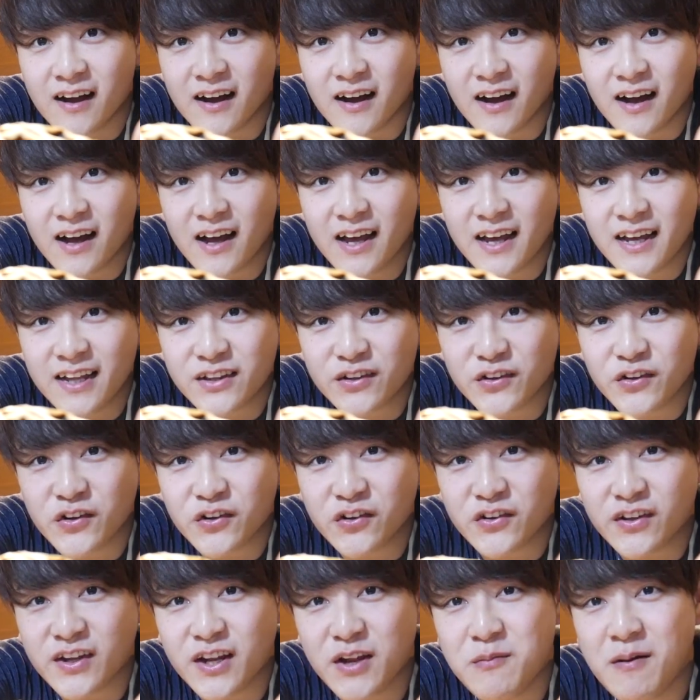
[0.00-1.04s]
はい、という
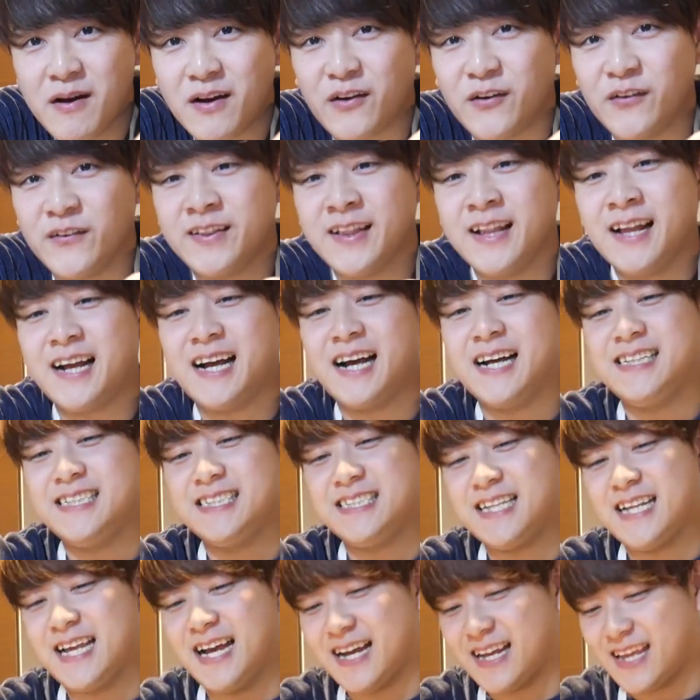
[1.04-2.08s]
ことで今こんな感
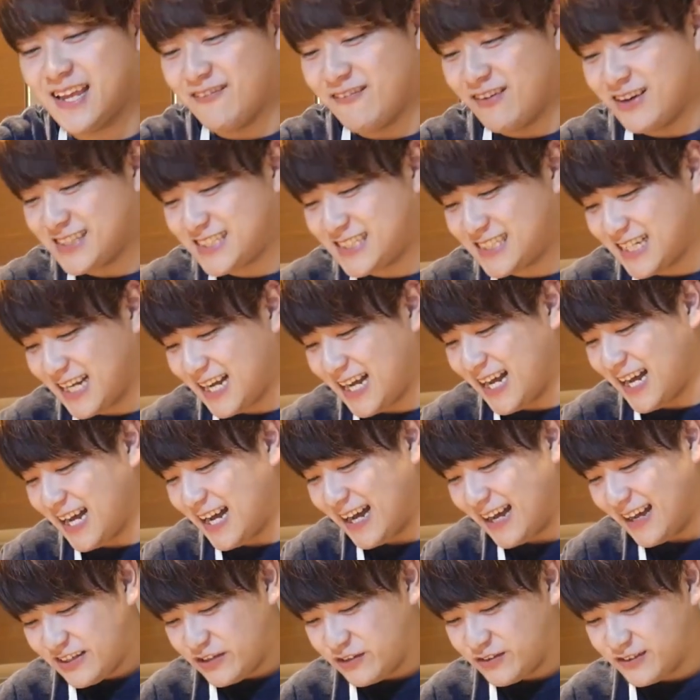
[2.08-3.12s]
じで焼けまし
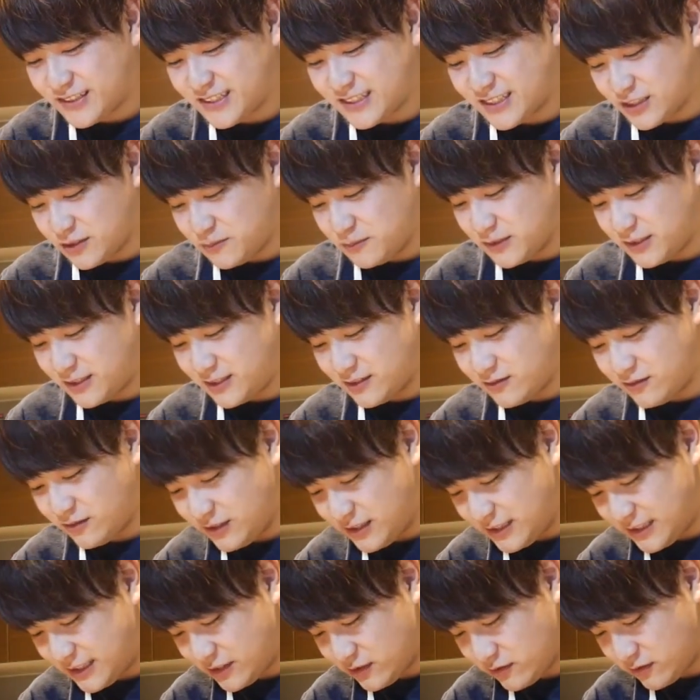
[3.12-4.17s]
た。4つともすご
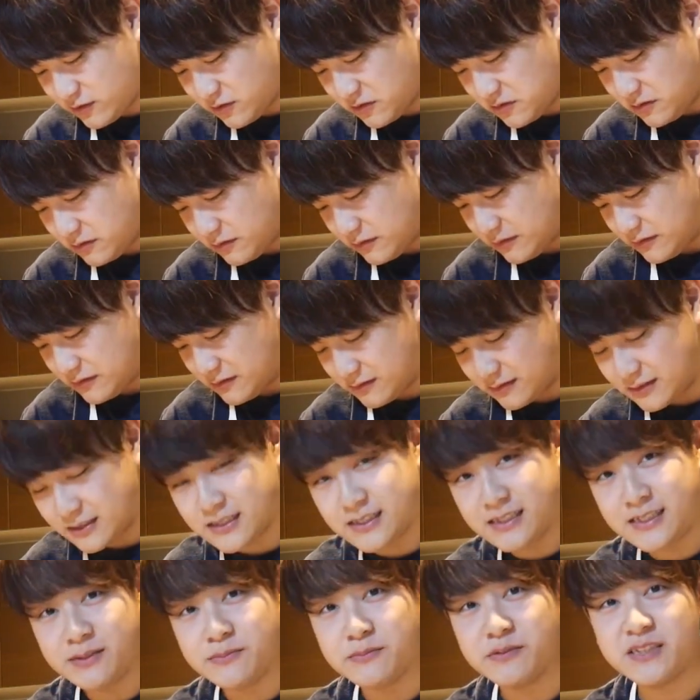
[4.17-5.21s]
いちょっと
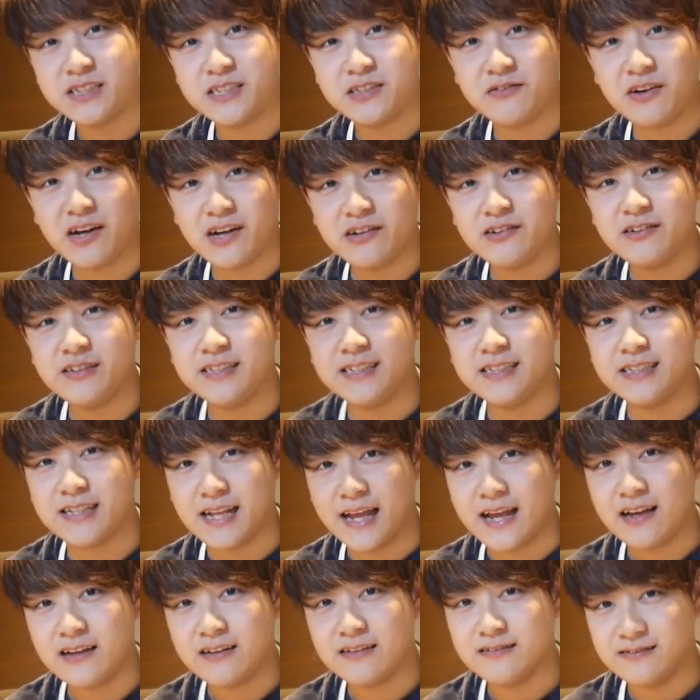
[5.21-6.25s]
気持ち悪い
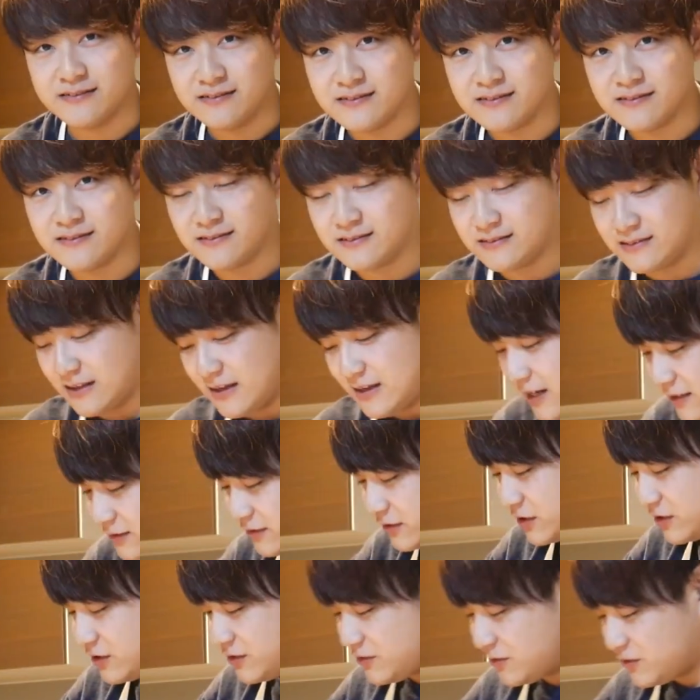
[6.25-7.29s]
ね。うん。あ
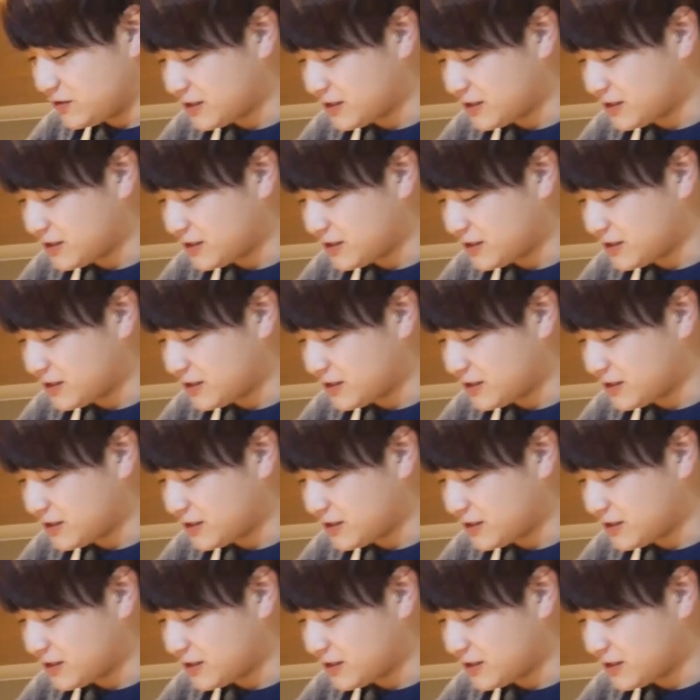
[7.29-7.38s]
の、集